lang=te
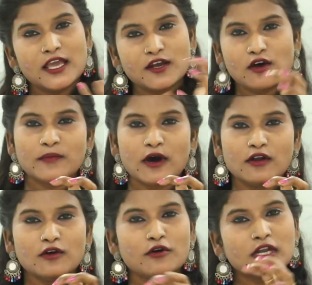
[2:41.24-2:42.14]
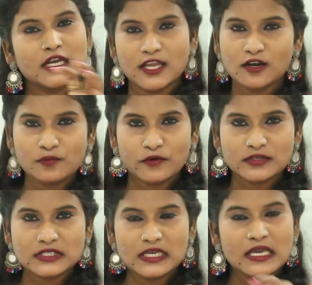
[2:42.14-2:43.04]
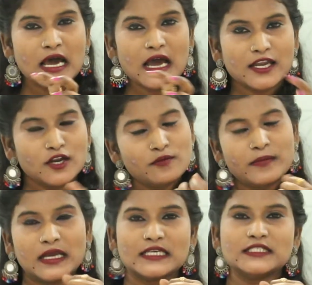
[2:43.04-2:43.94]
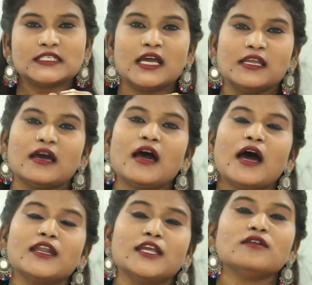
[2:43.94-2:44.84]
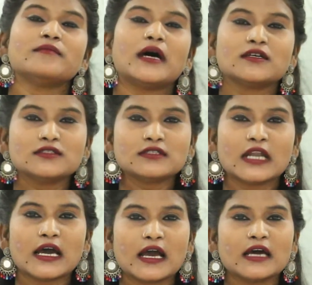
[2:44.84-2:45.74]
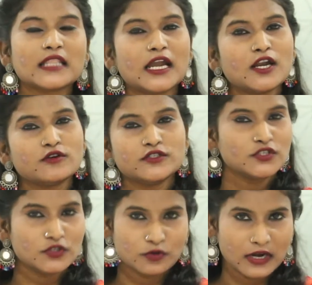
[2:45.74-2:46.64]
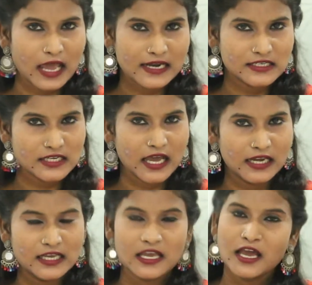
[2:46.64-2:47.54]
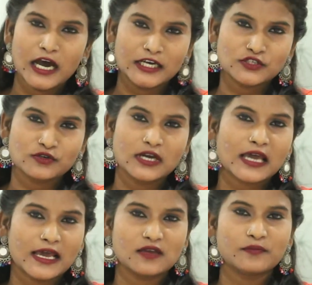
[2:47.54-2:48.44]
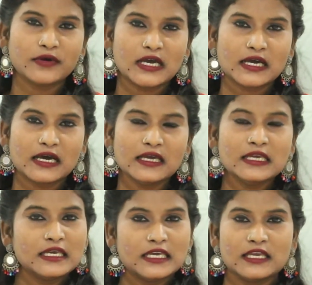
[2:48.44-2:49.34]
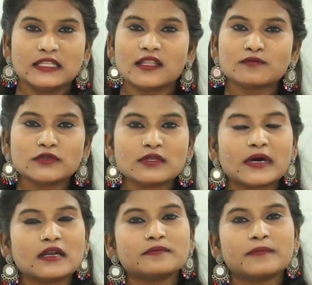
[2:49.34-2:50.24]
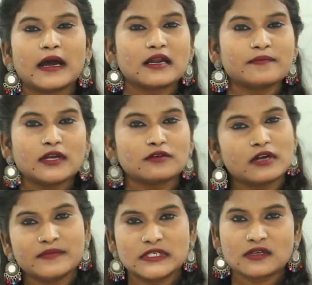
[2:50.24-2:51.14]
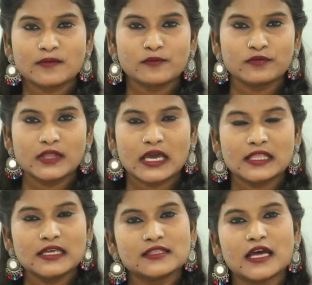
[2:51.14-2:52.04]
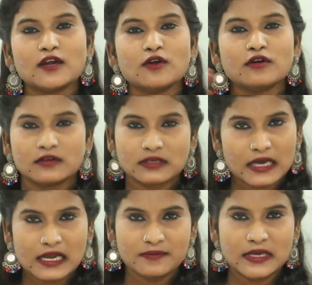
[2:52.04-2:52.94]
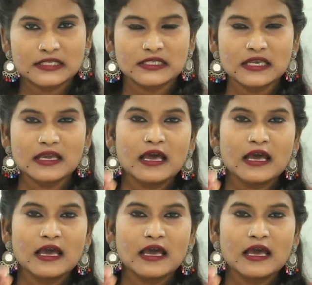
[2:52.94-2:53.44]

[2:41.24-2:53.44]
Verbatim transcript: ఇంకో బౌల్లో కొన్ని నీళ్లు పోసి ఆ నీళ్లు మరిగించాలి ఆ నీళ్లు మరుగుతుండగా దాంట్లో కొంచెం షుగర్ యాడ్ చేయాలి ఆ షుగర్ కరిగిపోయాక ఈ ఇంతకుముందు మనం పక్కన పెట్టుకున్న మిశ్రమం ఉంది కదా ఇది దాంట్లో కలిపేసి